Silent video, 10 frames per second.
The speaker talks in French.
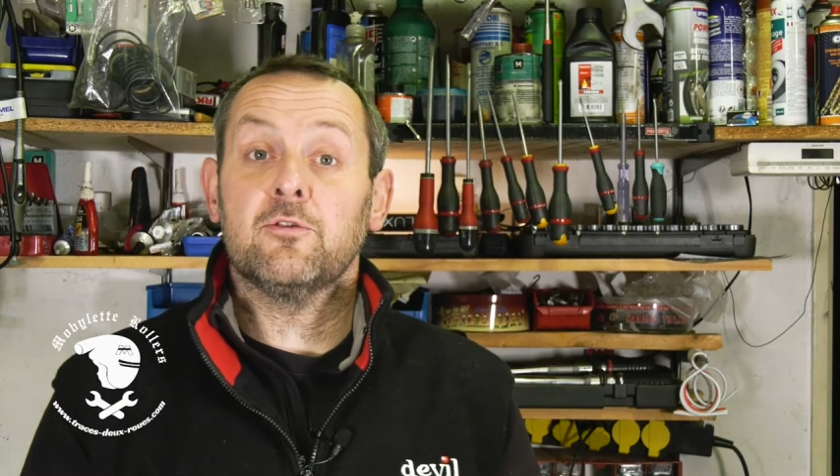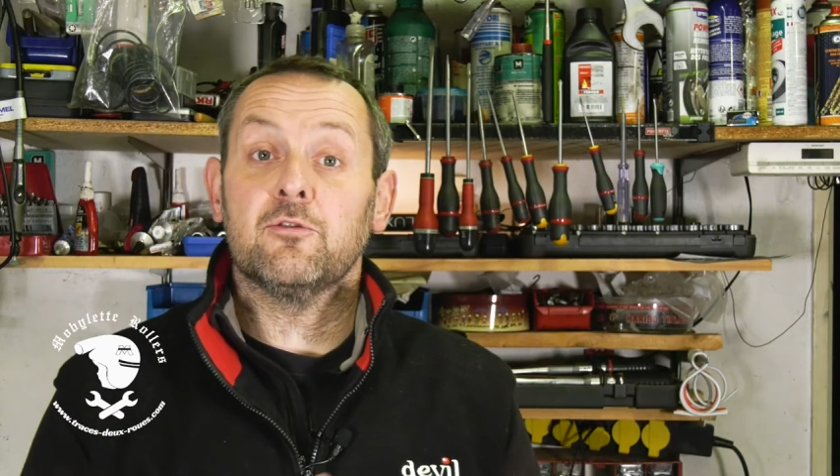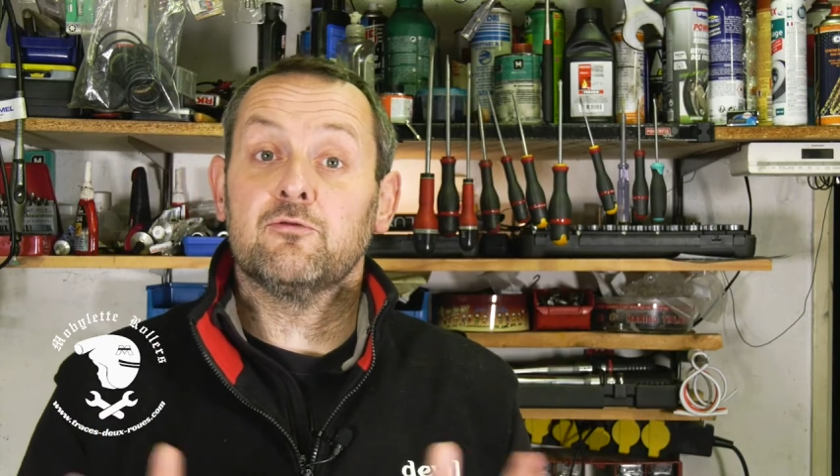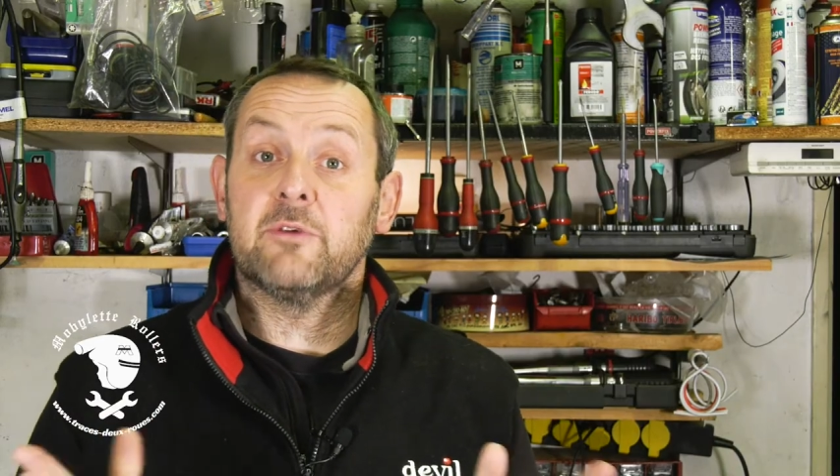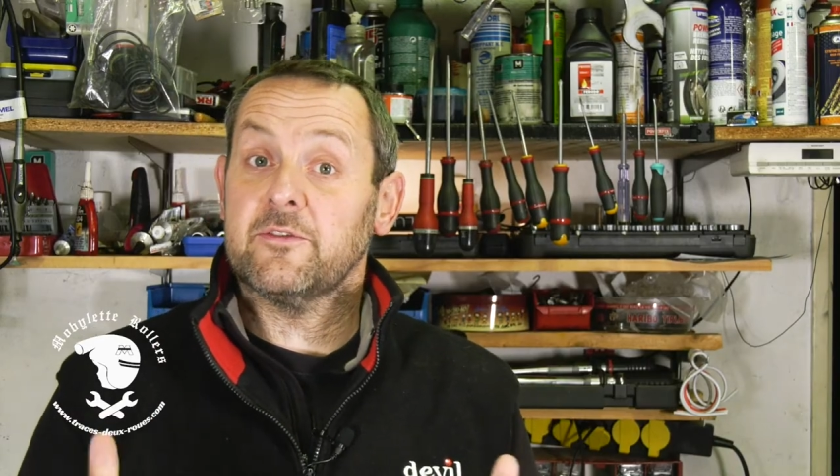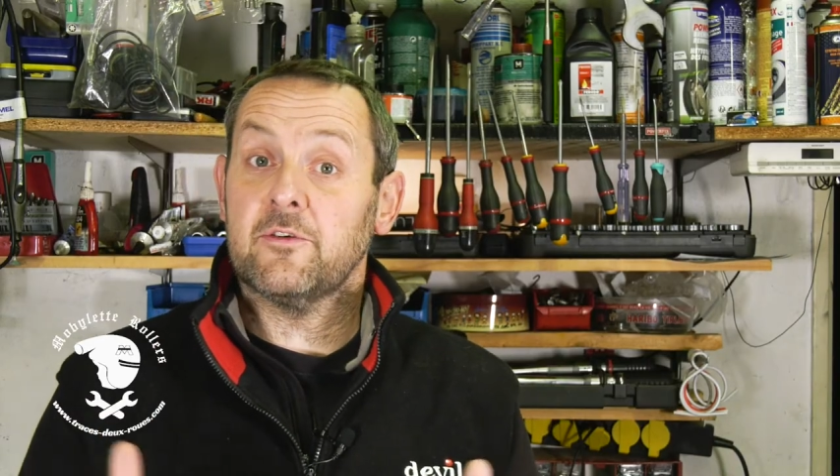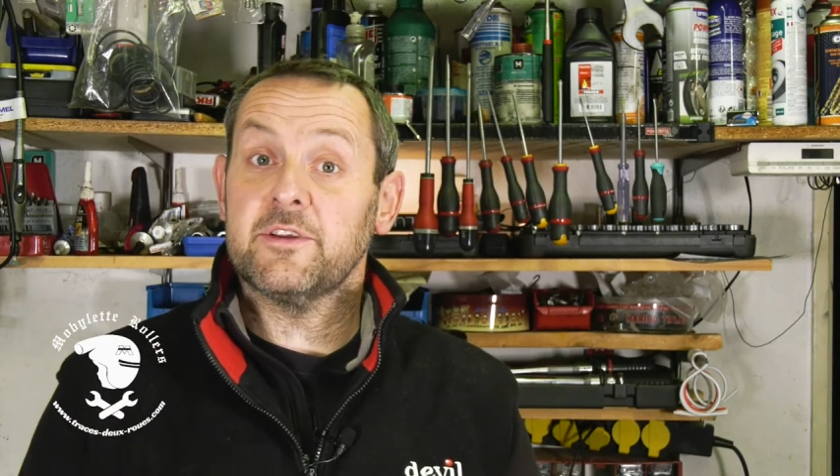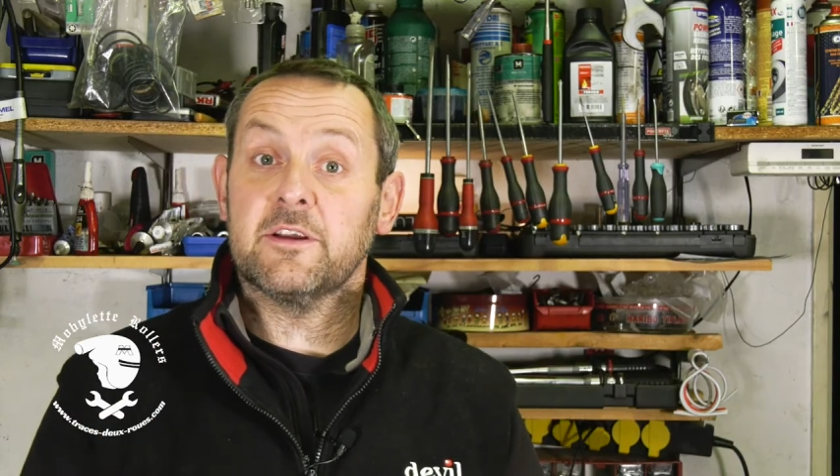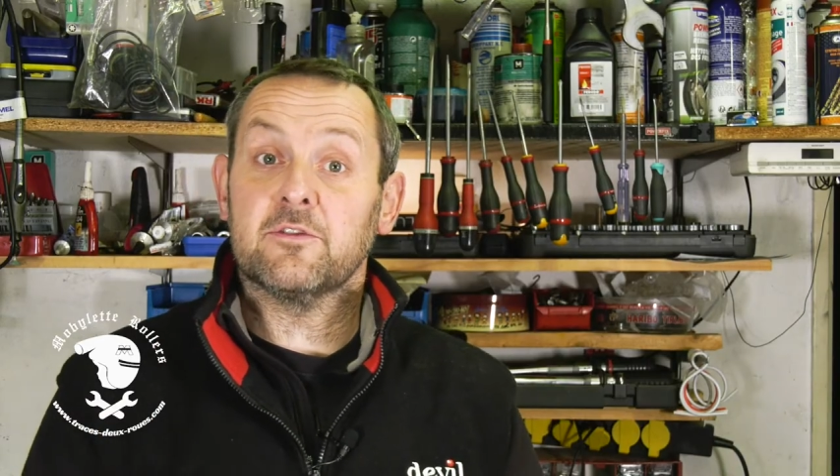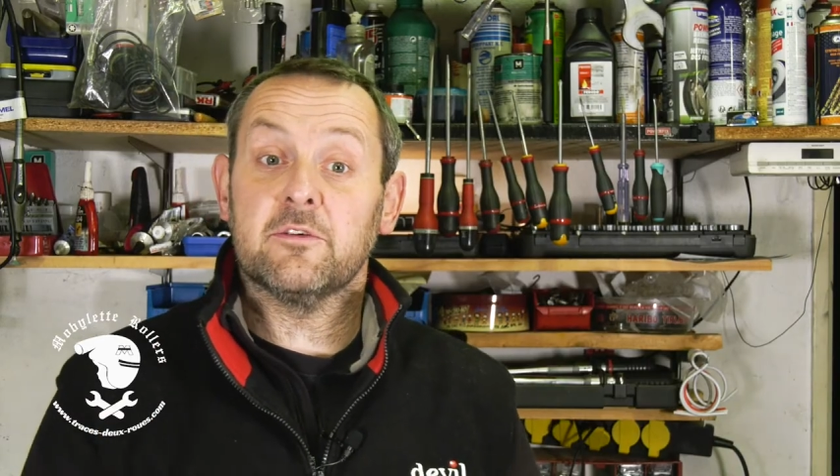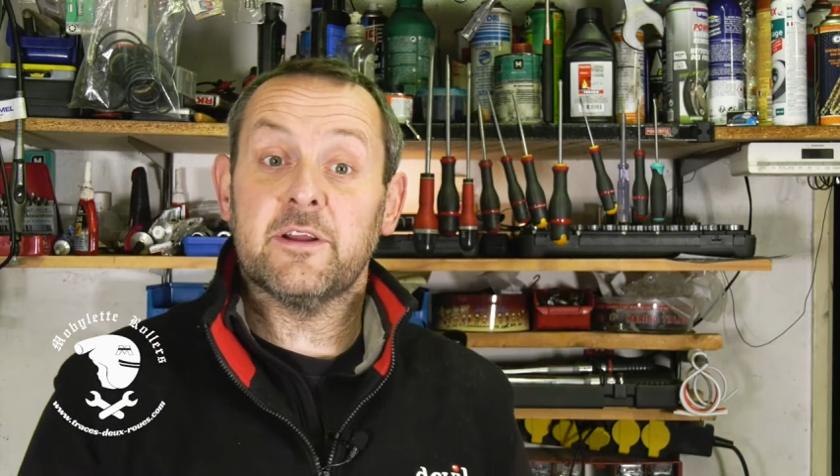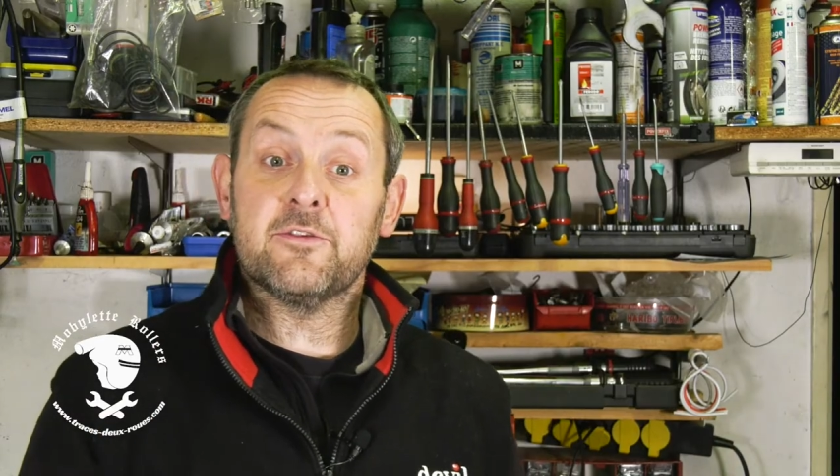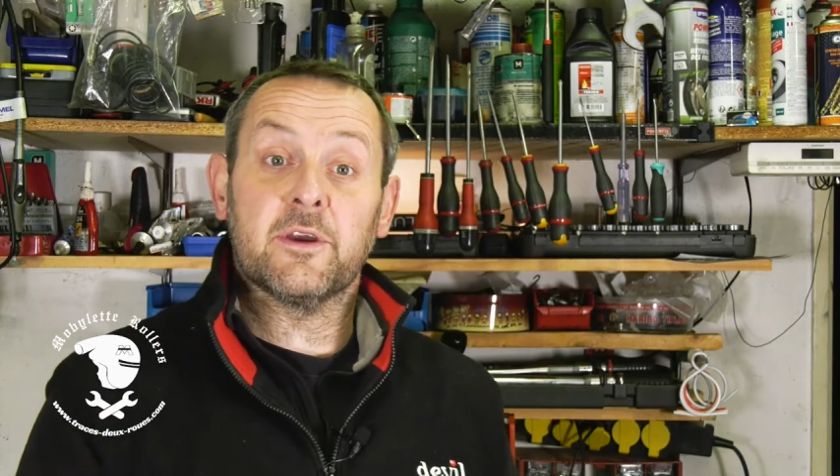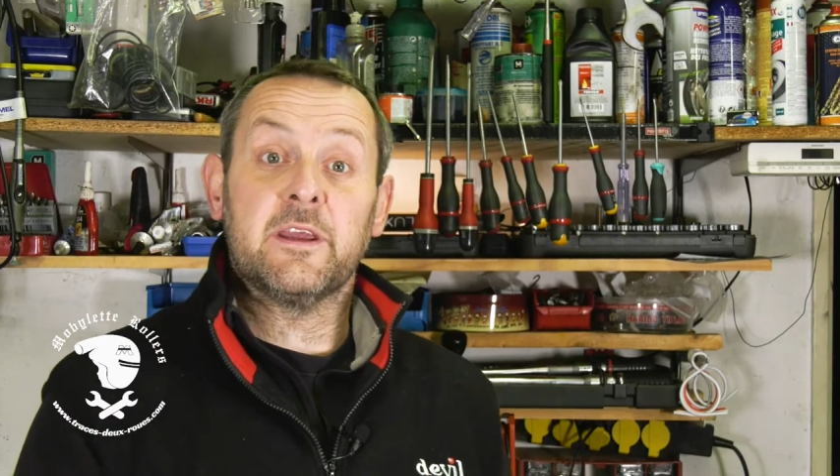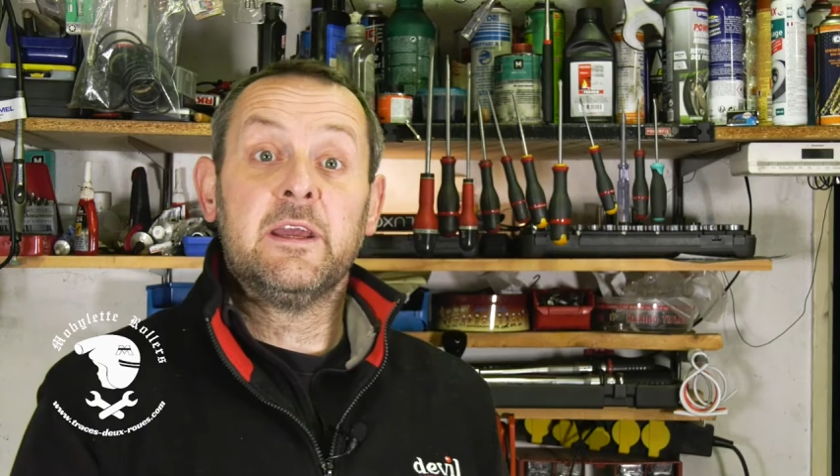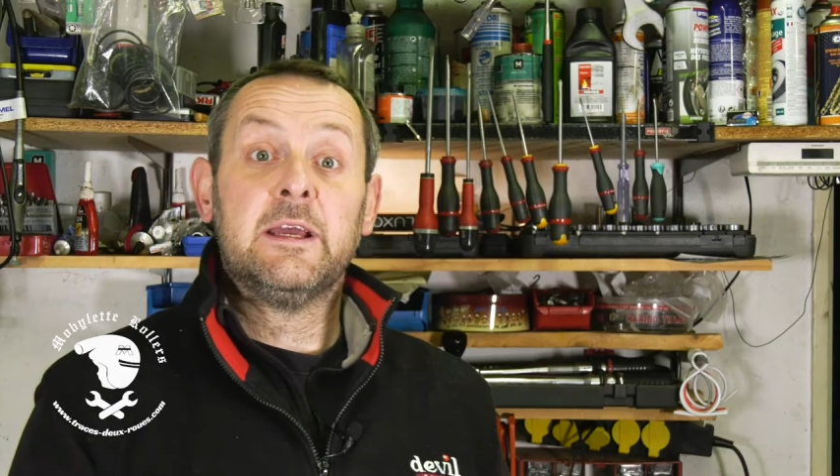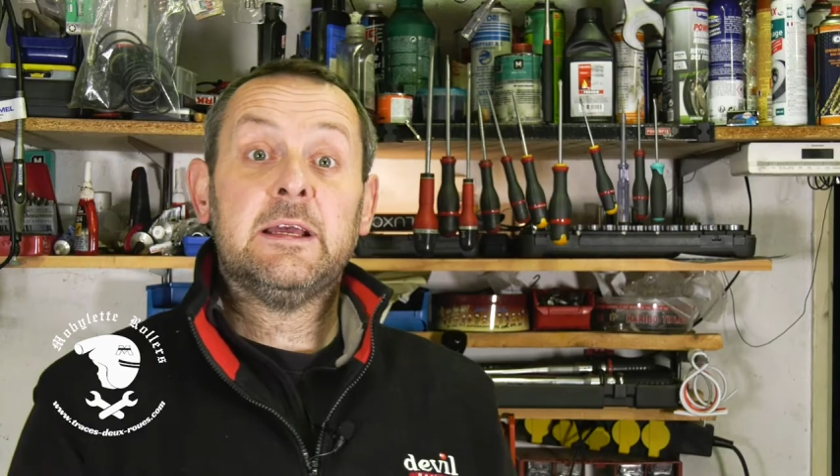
entre 60 et 80 degrés.